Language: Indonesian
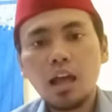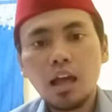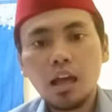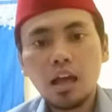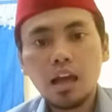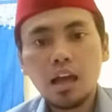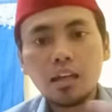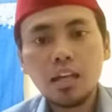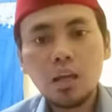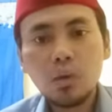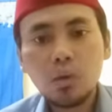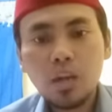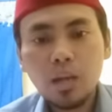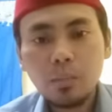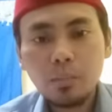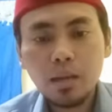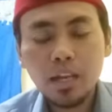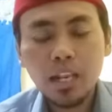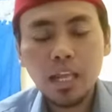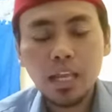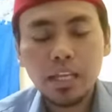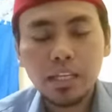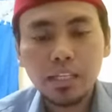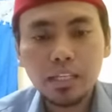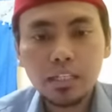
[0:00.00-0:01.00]
ada ulama
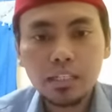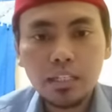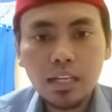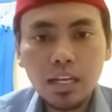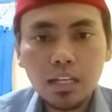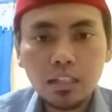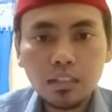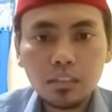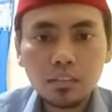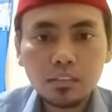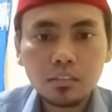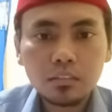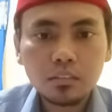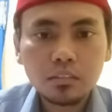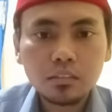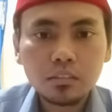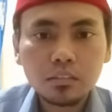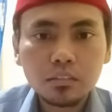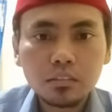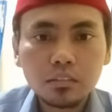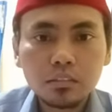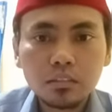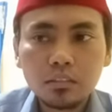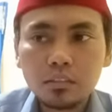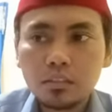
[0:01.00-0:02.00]
lain yang
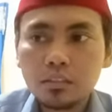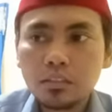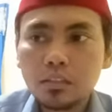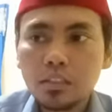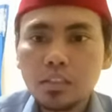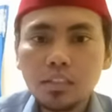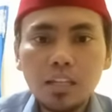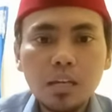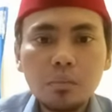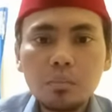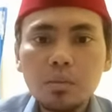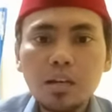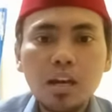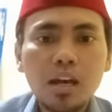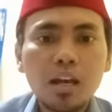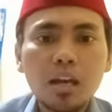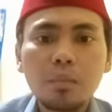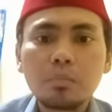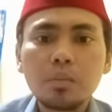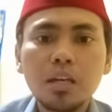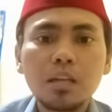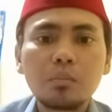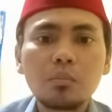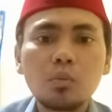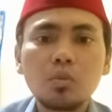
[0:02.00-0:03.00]
tidak
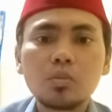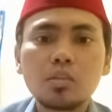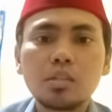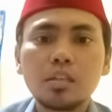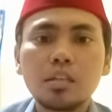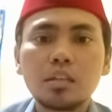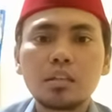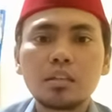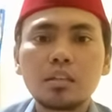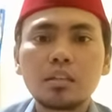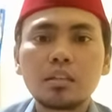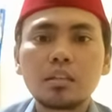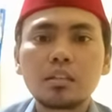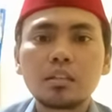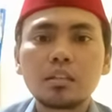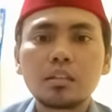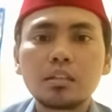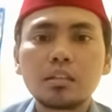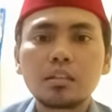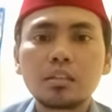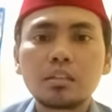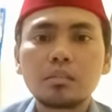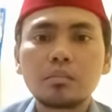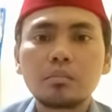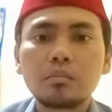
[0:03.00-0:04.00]
mengharamkan musik
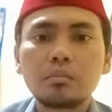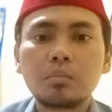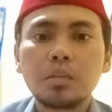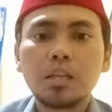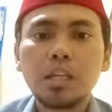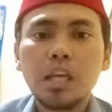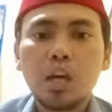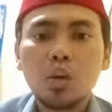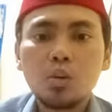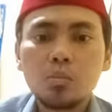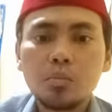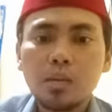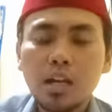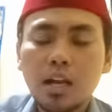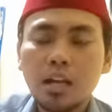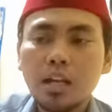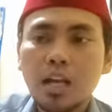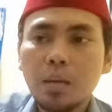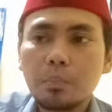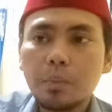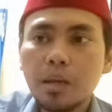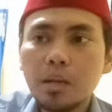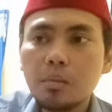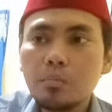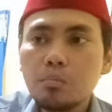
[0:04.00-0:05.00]
beliau
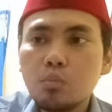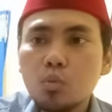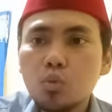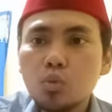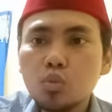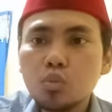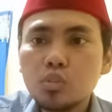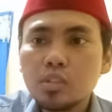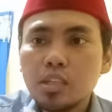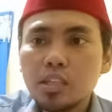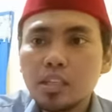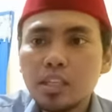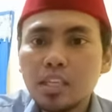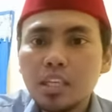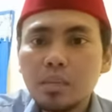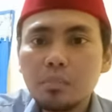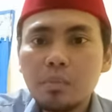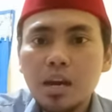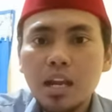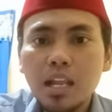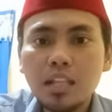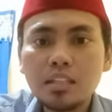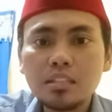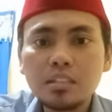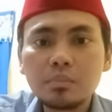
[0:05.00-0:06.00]
beranggapan musik
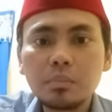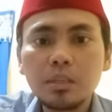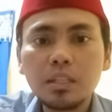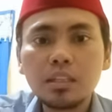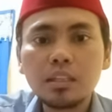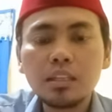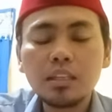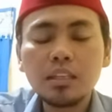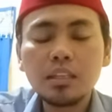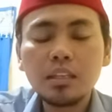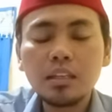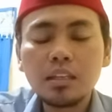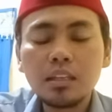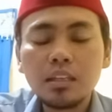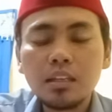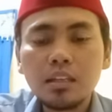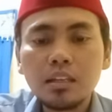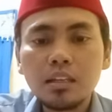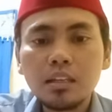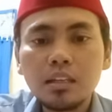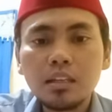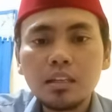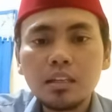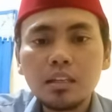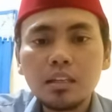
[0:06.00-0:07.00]
ibarat seperti
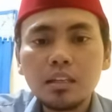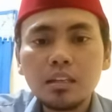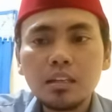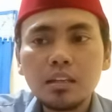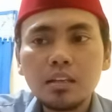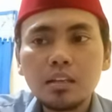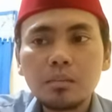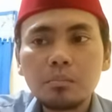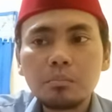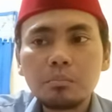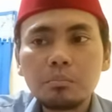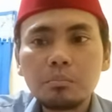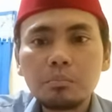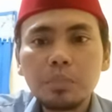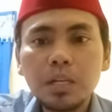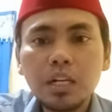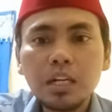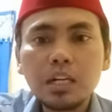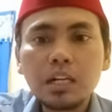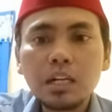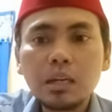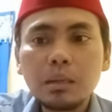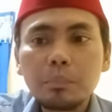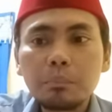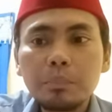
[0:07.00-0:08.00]

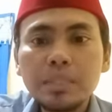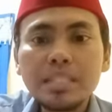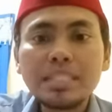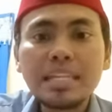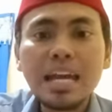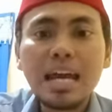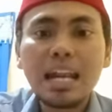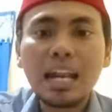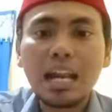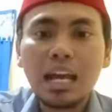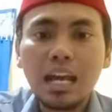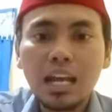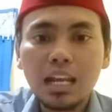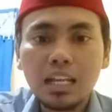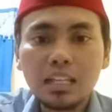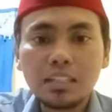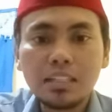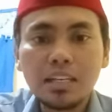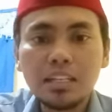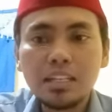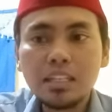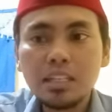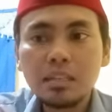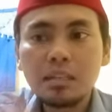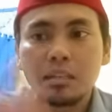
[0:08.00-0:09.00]
berbicara.
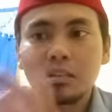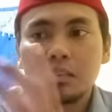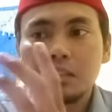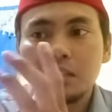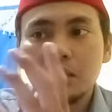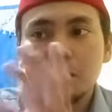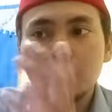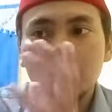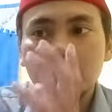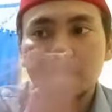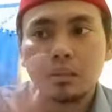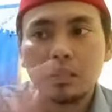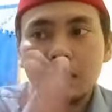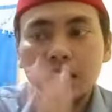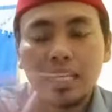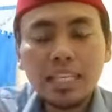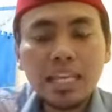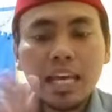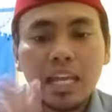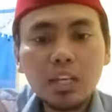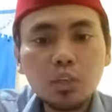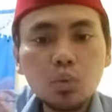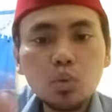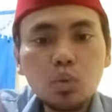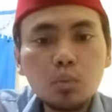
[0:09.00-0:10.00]
Jadi
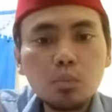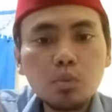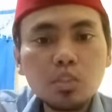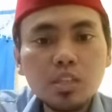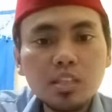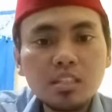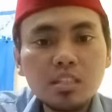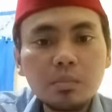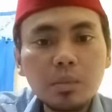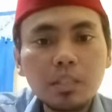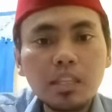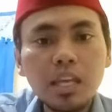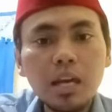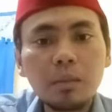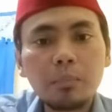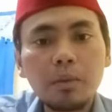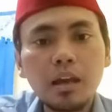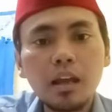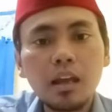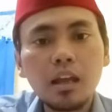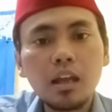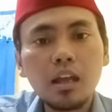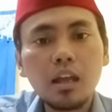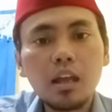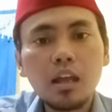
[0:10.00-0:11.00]
lihat dulu musiknya seperti
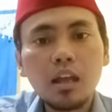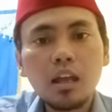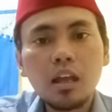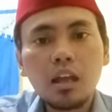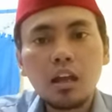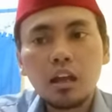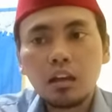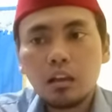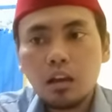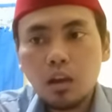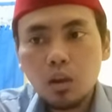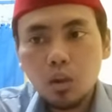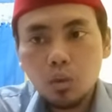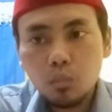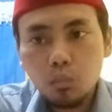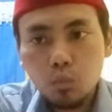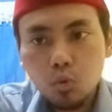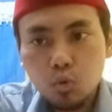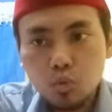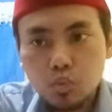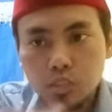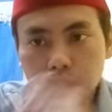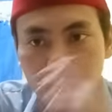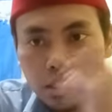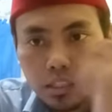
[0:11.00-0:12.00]
apa. Kalau
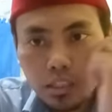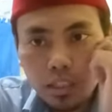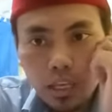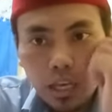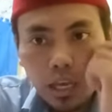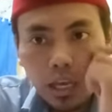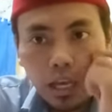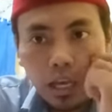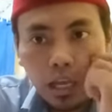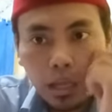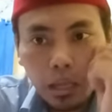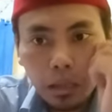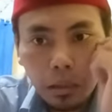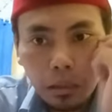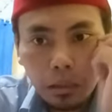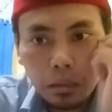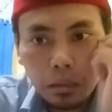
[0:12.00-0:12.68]
musiknya